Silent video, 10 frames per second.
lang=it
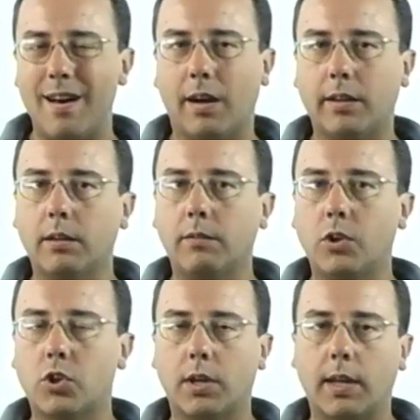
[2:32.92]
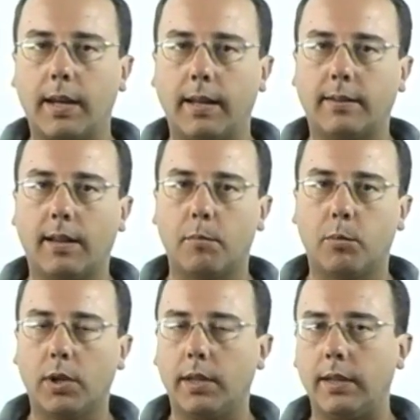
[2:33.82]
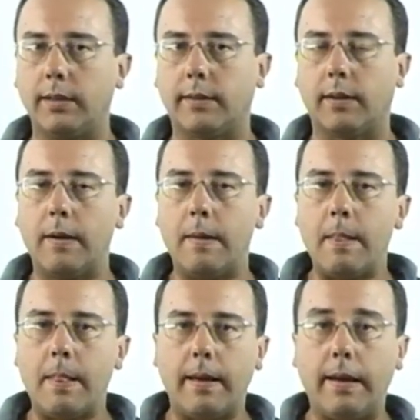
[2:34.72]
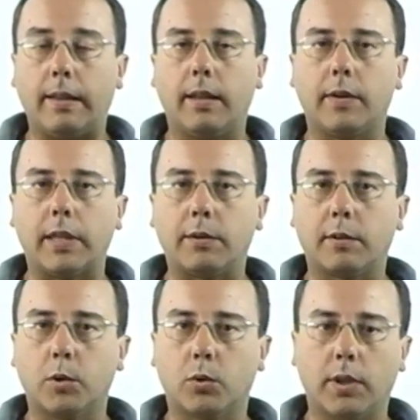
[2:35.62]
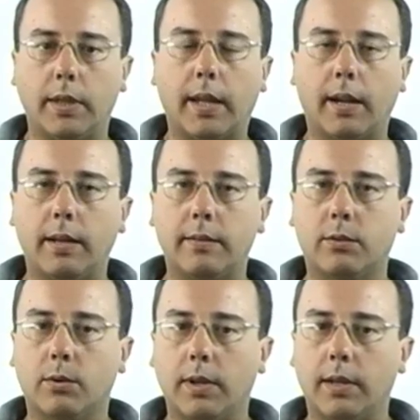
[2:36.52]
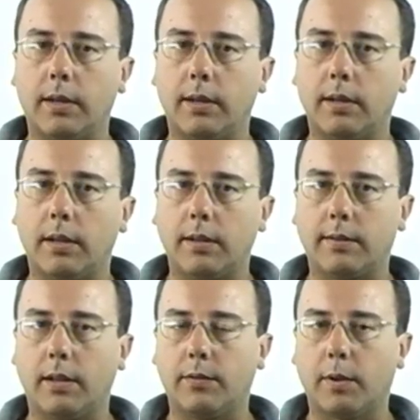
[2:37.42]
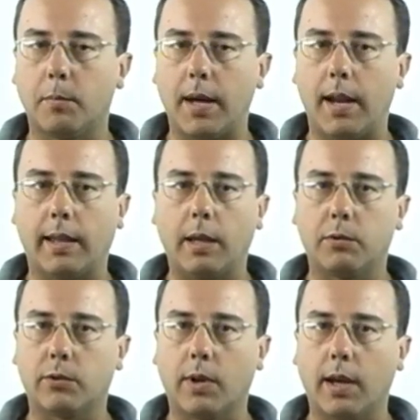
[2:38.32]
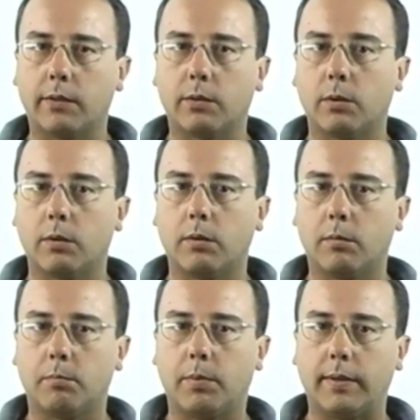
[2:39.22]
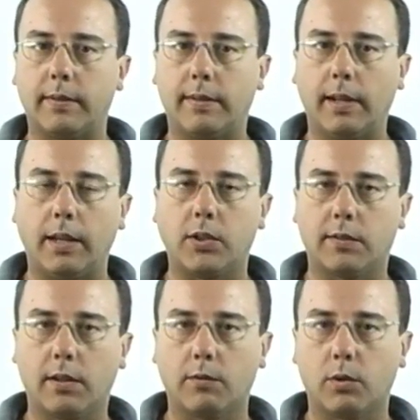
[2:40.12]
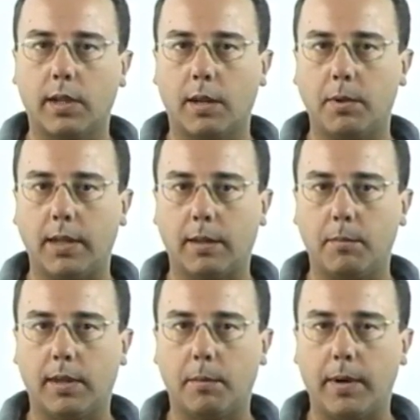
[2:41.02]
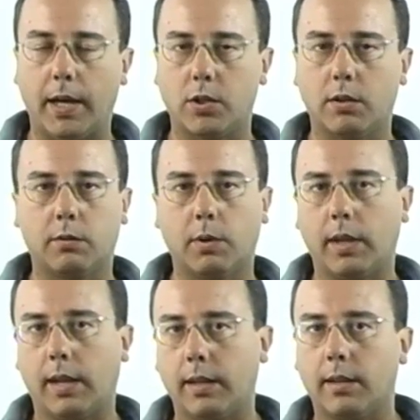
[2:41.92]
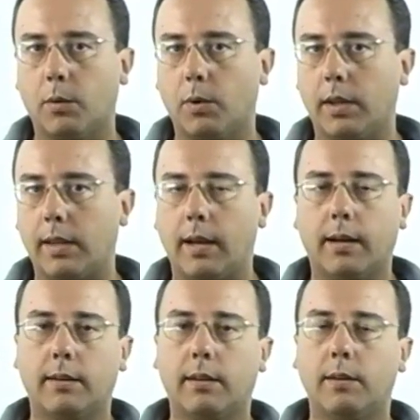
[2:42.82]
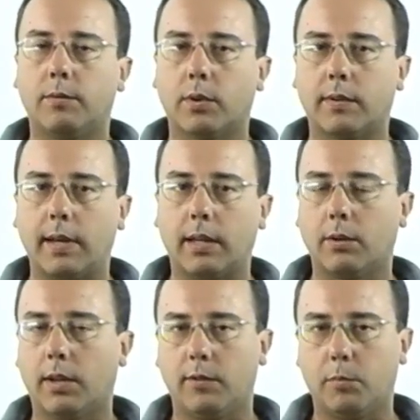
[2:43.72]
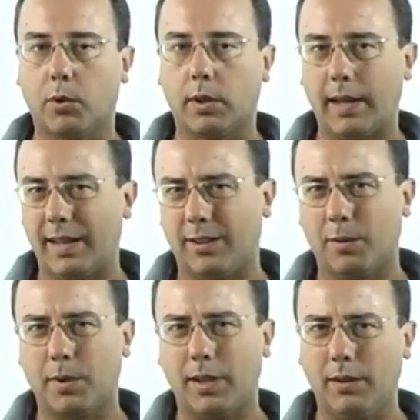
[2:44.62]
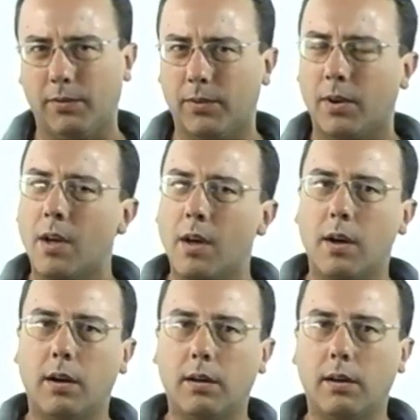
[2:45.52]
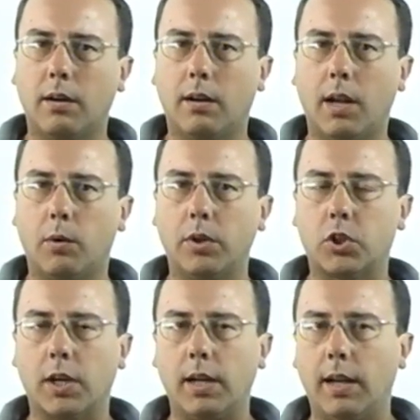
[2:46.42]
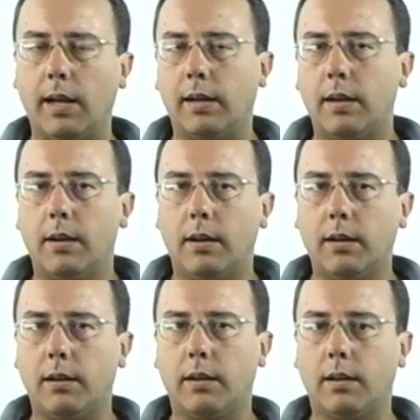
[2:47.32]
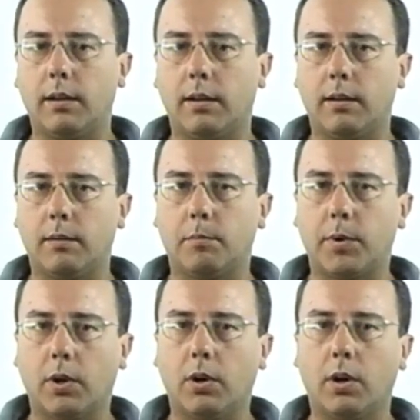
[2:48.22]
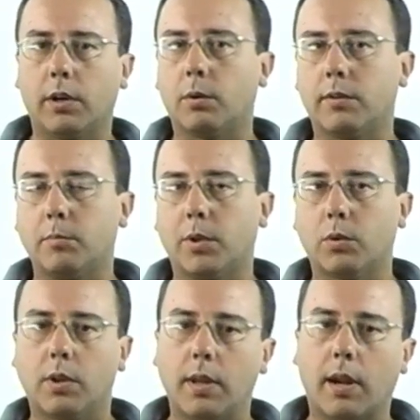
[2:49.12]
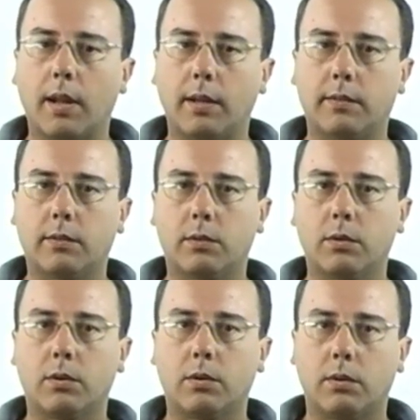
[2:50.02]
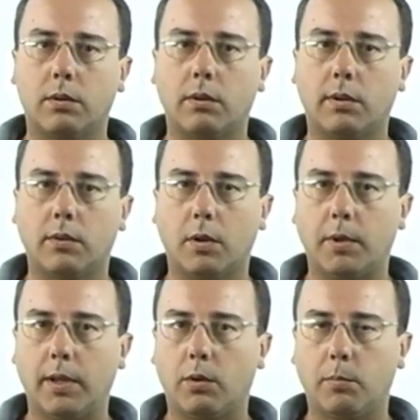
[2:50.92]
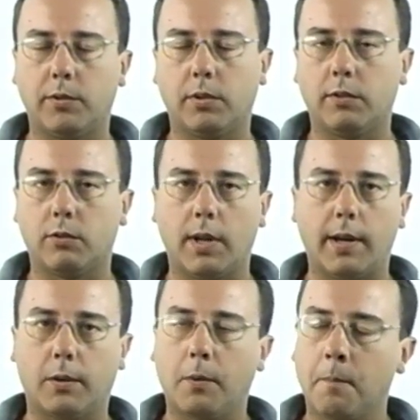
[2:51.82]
andando a vincere in casa della Bolanese ed è arrivata questa battuta d'arresto che rischia di far male. Anche in questo caso per il sestiere è necessario voltare immediatamente pagina. Una squadra che ha delle qualità, che si è rinforzato con arrivi importanti come Anif eh, Lauricella, eh, però ecco, queste battute d'arresto devono rimanere un episodio isolato.